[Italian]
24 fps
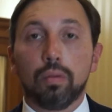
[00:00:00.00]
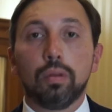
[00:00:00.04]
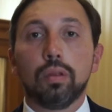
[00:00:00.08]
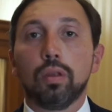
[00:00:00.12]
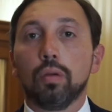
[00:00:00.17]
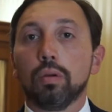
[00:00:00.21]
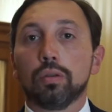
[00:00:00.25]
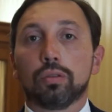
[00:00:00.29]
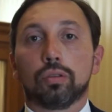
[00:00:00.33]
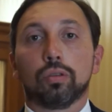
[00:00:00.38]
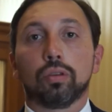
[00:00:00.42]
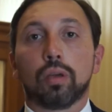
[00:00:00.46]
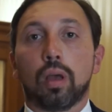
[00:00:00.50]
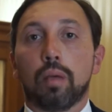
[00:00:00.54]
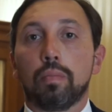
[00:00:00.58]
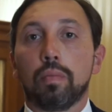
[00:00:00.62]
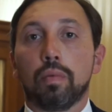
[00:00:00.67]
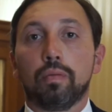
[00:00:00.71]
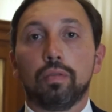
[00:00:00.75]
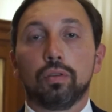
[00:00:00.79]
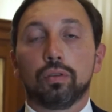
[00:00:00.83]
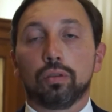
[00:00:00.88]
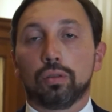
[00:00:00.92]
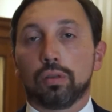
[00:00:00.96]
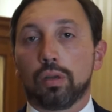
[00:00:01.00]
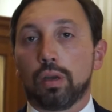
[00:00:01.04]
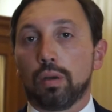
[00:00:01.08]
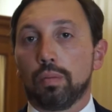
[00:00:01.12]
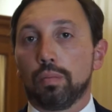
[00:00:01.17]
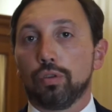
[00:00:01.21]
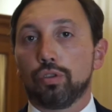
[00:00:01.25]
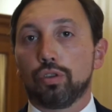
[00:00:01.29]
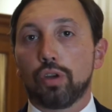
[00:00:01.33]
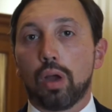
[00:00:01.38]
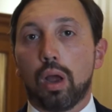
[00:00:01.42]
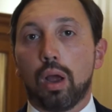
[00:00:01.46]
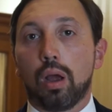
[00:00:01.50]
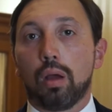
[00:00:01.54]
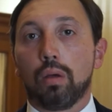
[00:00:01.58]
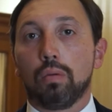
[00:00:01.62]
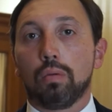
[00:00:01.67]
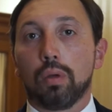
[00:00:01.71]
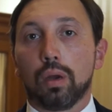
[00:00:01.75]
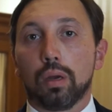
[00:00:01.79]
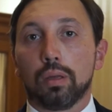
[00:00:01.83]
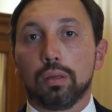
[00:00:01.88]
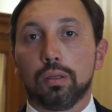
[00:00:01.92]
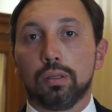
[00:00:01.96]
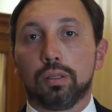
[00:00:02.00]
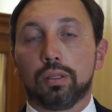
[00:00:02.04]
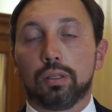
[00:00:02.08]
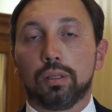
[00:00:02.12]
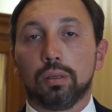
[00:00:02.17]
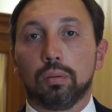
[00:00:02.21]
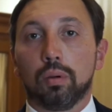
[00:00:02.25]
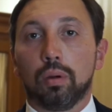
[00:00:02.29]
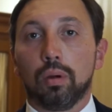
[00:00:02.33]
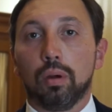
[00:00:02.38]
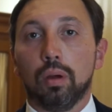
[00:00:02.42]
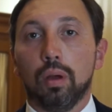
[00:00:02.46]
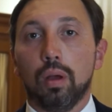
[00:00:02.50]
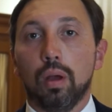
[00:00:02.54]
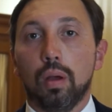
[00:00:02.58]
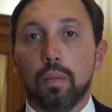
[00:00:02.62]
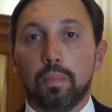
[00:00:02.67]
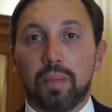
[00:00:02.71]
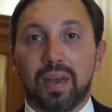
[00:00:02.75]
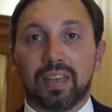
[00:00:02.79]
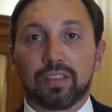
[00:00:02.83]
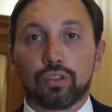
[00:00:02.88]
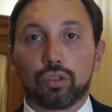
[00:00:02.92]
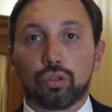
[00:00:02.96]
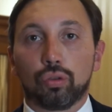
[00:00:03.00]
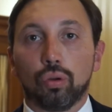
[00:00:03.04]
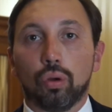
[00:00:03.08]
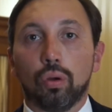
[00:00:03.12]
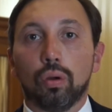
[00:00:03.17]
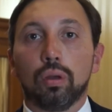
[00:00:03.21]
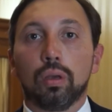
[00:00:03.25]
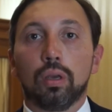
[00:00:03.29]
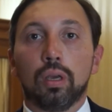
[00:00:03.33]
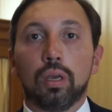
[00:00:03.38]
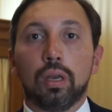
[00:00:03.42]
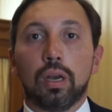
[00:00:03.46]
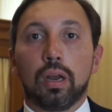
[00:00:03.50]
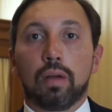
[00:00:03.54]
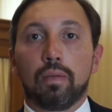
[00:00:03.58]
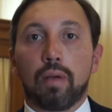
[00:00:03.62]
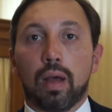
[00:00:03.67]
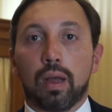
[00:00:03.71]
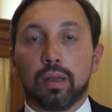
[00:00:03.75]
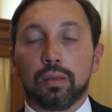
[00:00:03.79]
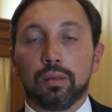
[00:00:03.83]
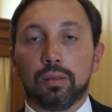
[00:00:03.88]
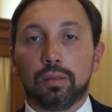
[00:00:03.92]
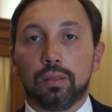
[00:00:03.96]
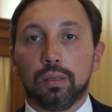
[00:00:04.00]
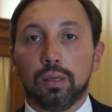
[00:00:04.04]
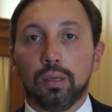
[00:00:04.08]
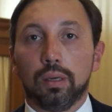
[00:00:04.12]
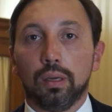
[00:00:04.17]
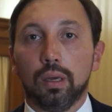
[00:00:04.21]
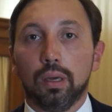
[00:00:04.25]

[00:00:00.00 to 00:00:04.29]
Quindi questo a mio avviso sarebbe già un grandissimo passo in avanti.